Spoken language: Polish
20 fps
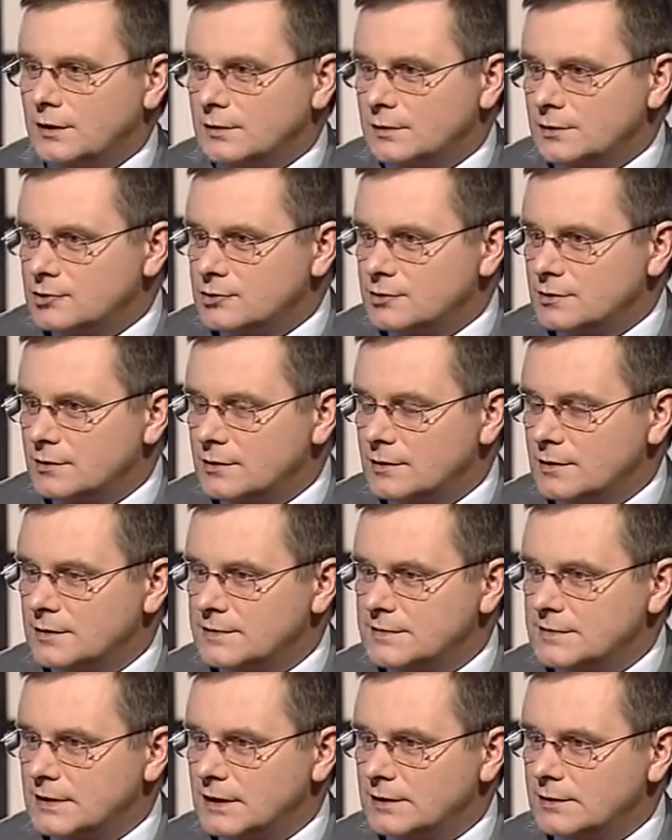gigantyczny
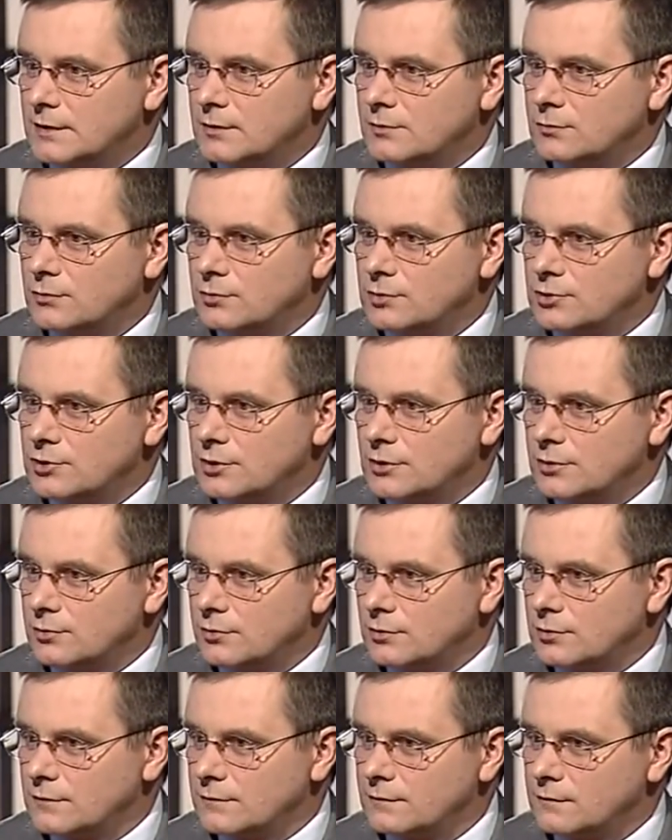skandal, który się
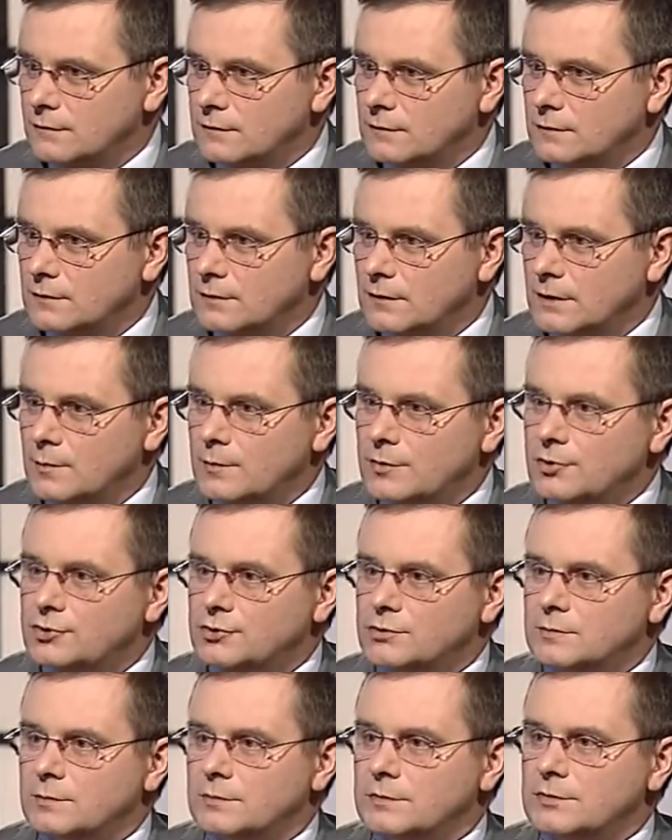kroi w
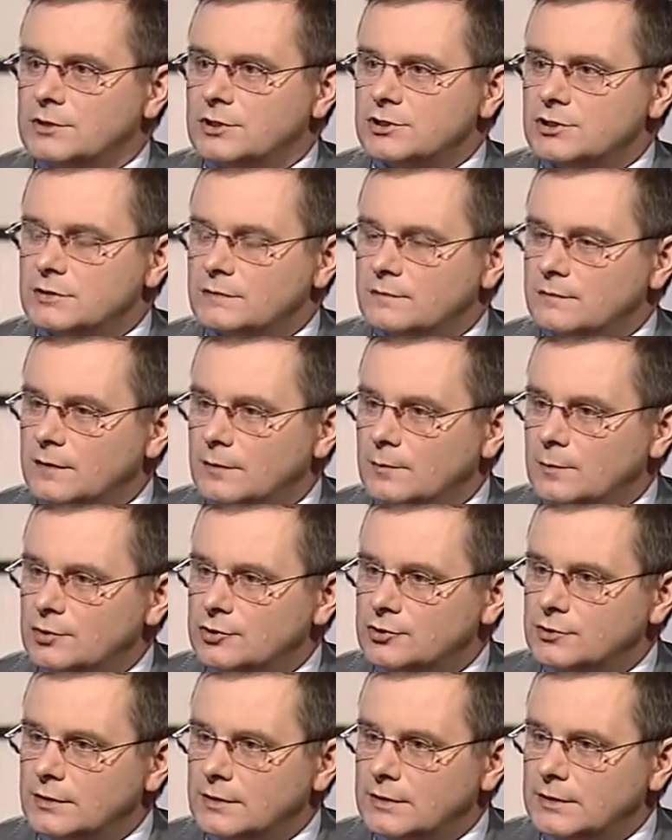najbliższym czasie i w
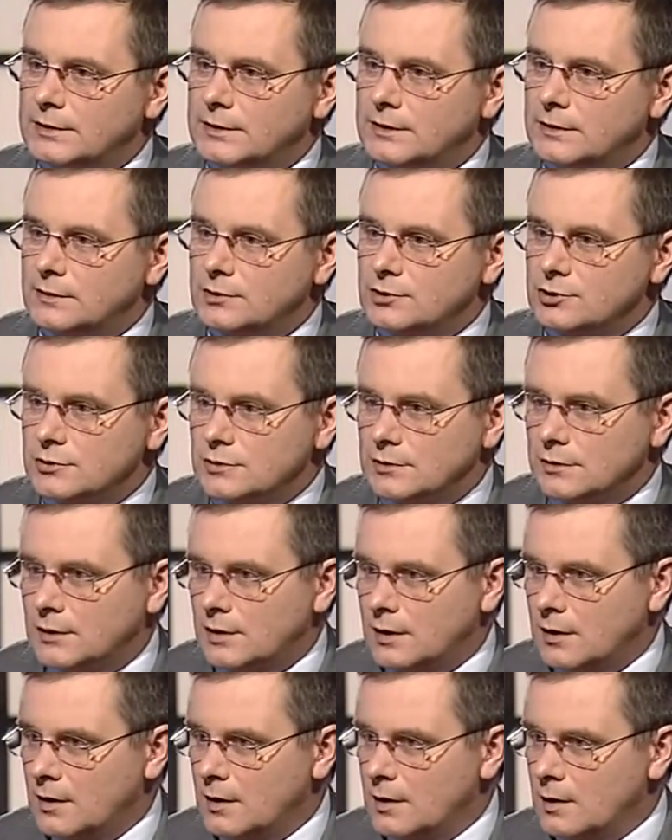najbliższych latach,
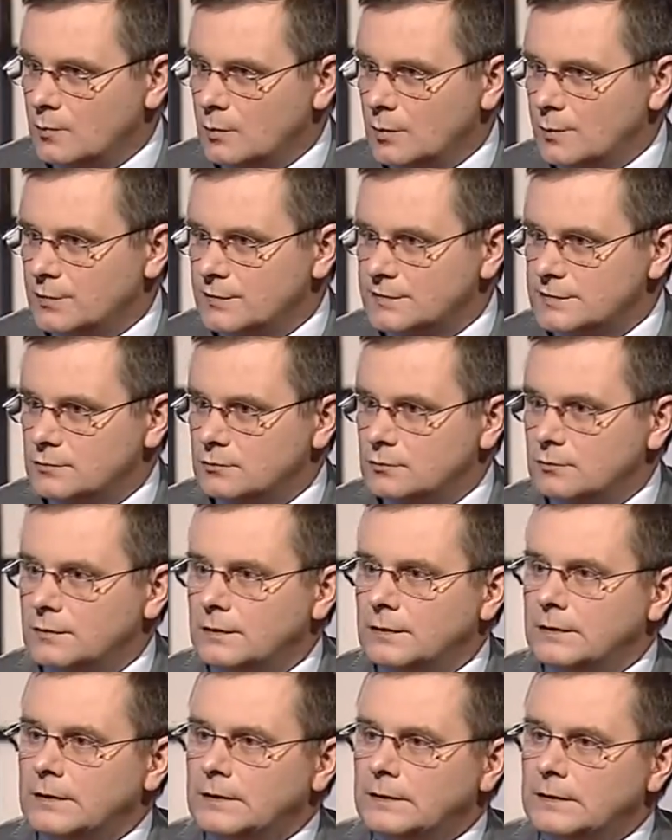jeśli po
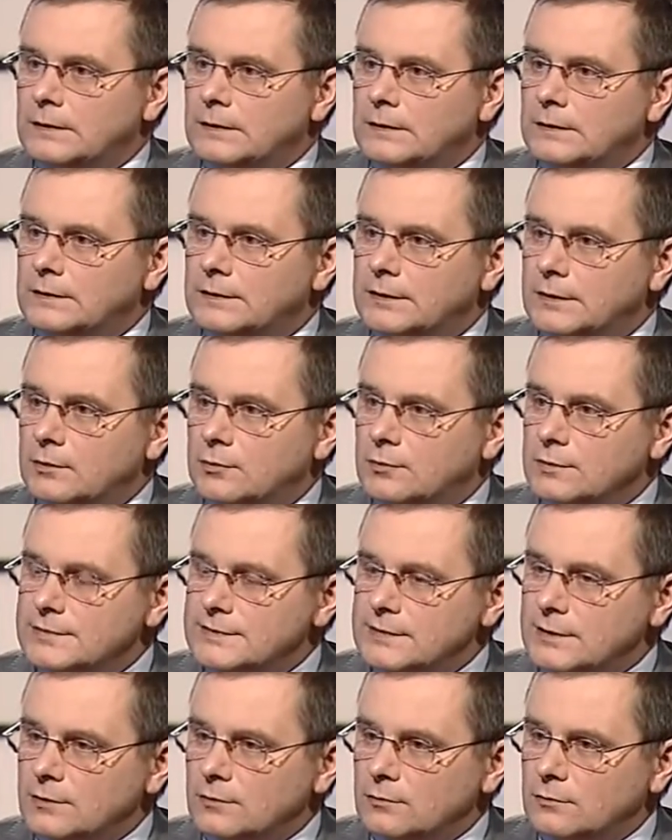prostu tego
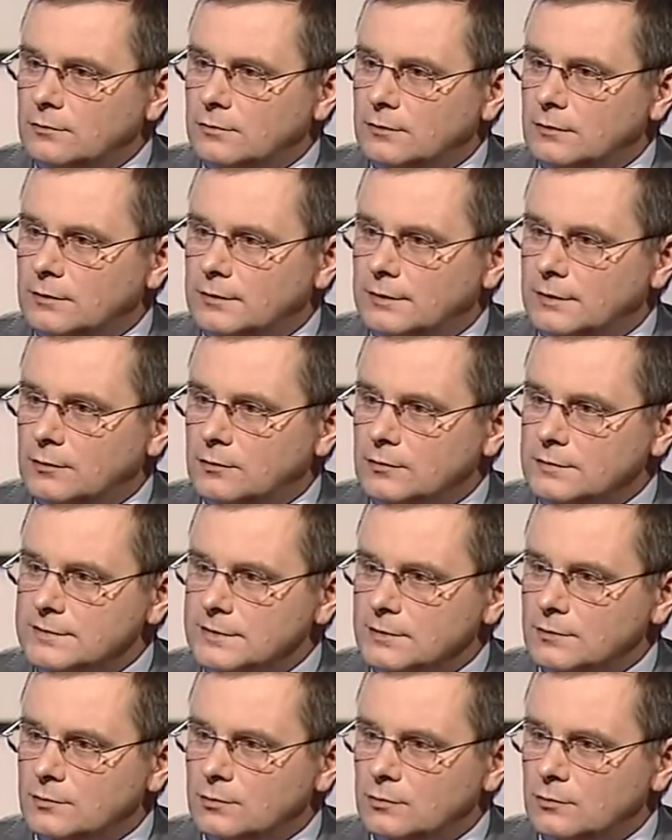rodzaju, tego
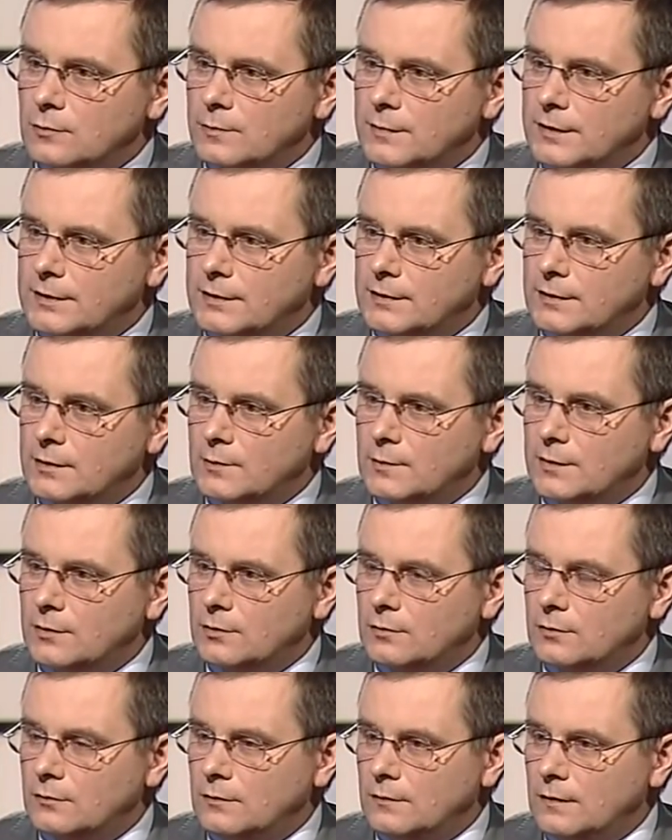rodzaju dokumenty nie
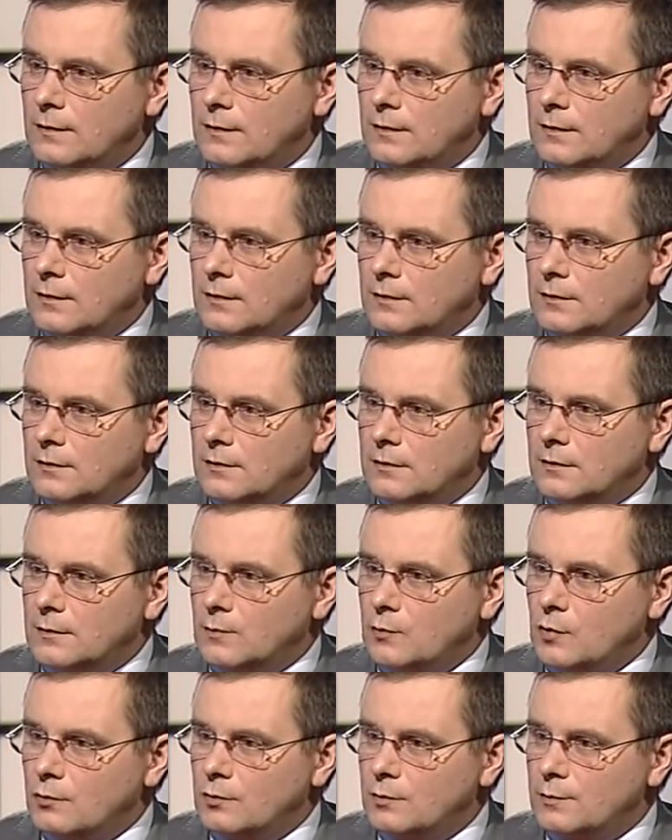będą
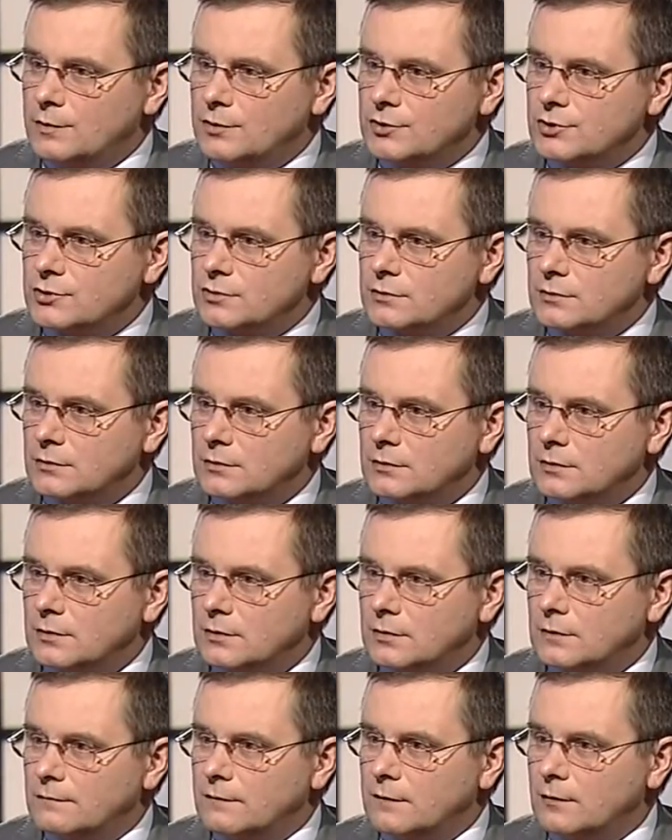Y, mogły być
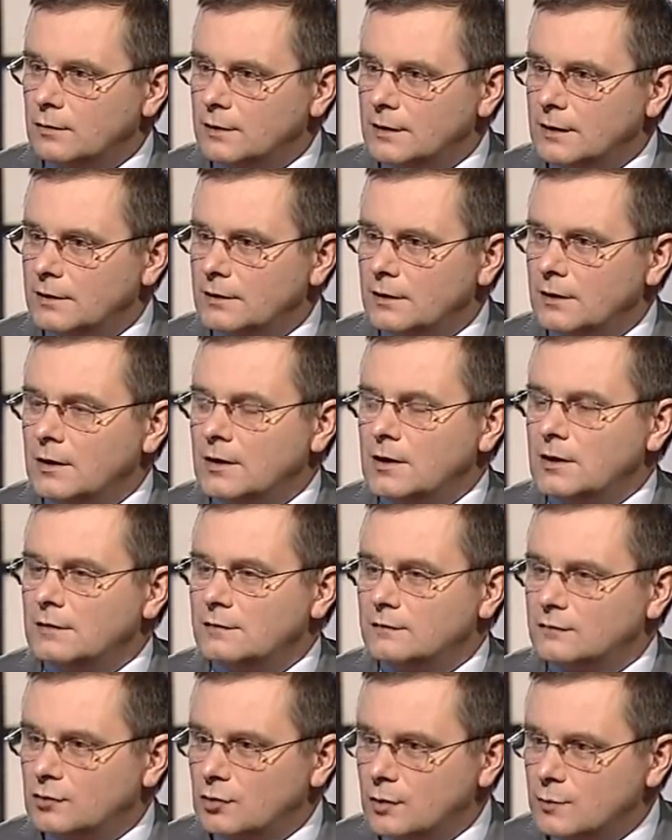y, wykonane
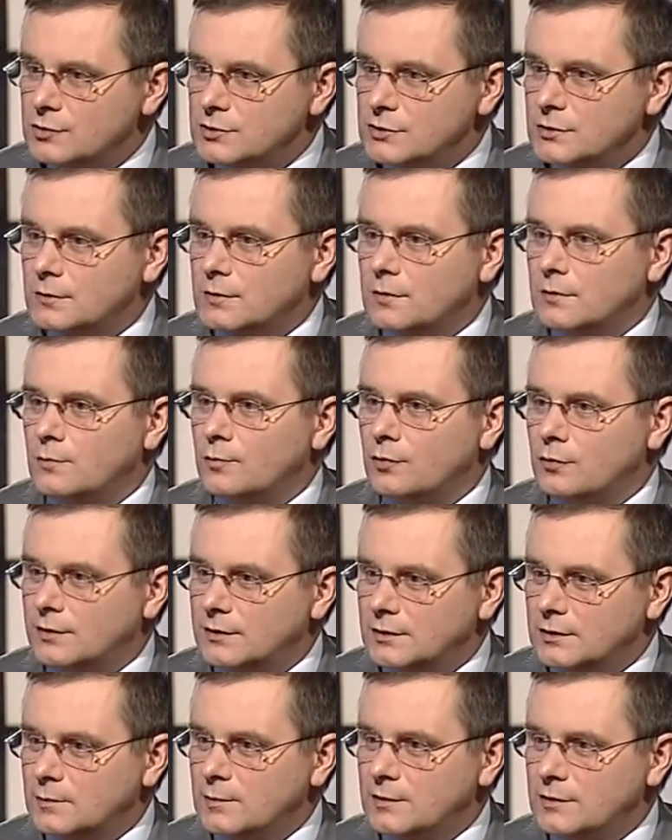w dobrze
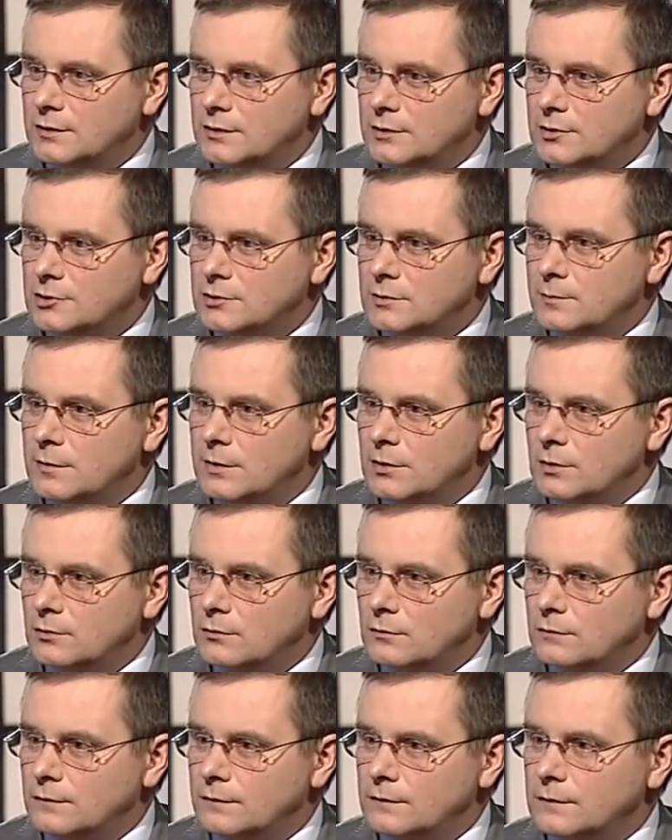pojętym interesie
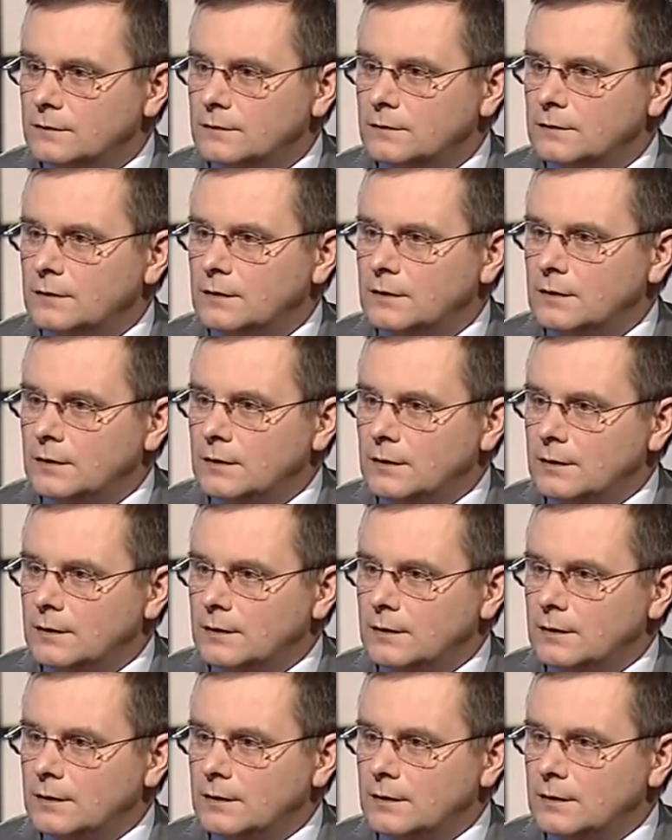milionów y,